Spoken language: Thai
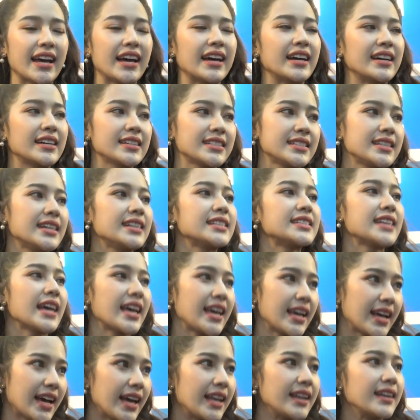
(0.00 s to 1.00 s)
ค่ะ ก็เชื่อใจ
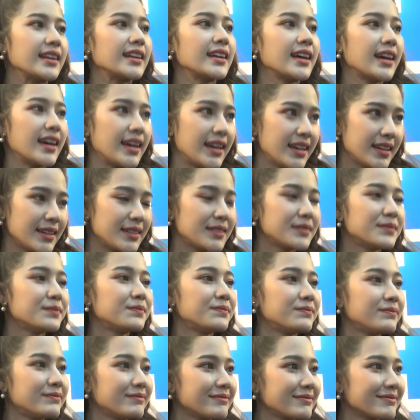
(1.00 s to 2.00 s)
กันแต่มี
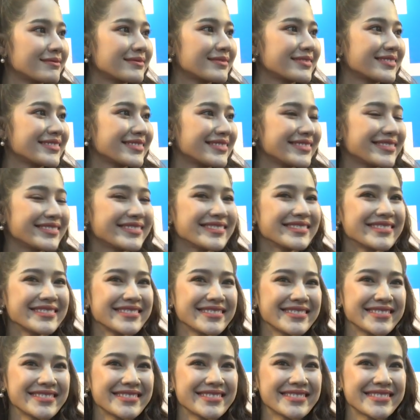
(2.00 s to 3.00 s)
ถามเขาไหมคะว่าเอ้ย
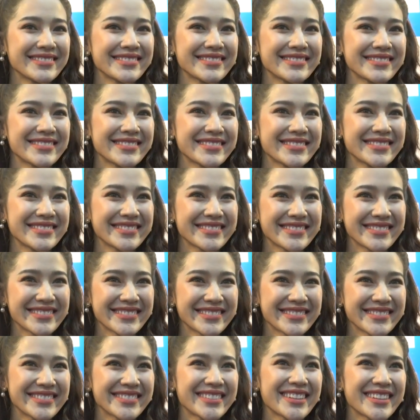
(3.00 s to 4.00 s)
เป็นเจ้าชู้จริงเปล่า
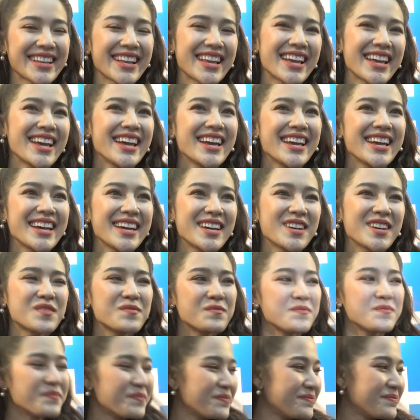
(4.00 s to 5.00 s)

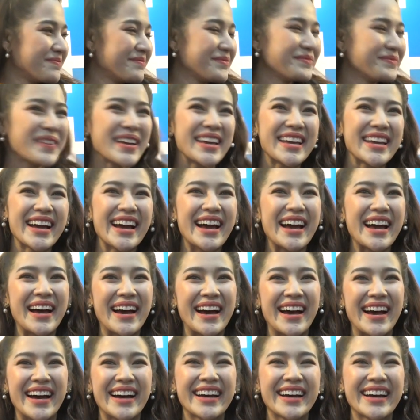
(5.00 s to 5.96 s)
อืมพี่ค่ะ